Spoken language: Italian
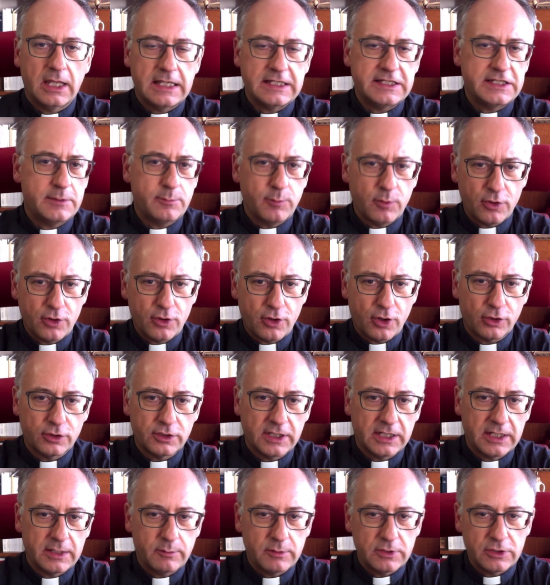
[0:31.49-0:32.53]
e si può
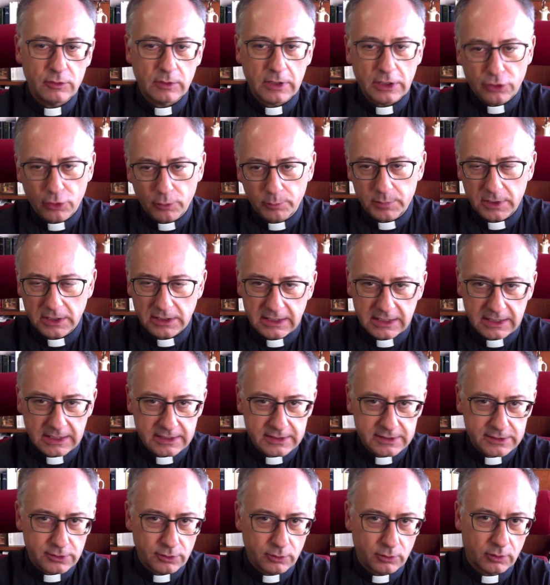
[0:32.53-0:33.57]
cogliere quindi una doppia
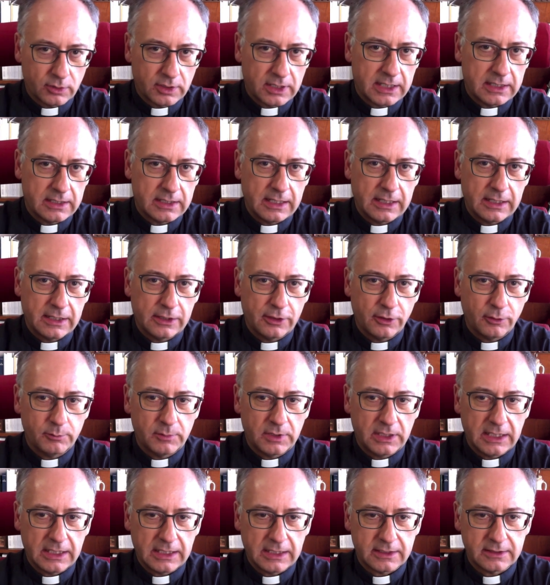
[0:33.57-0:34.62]
direzione nelle
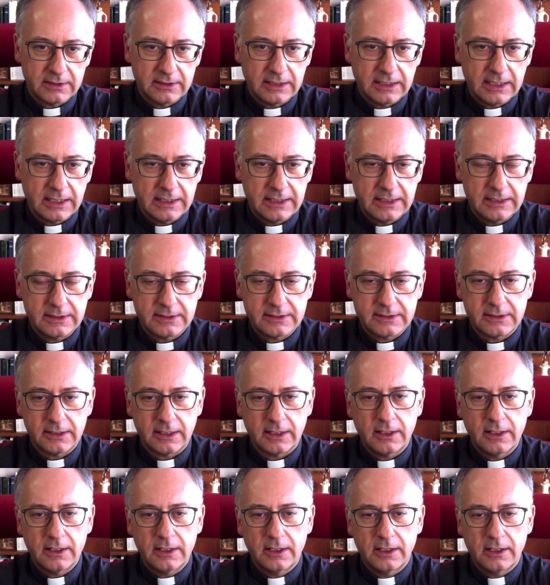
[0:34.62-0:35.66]
nomine cardinalizie.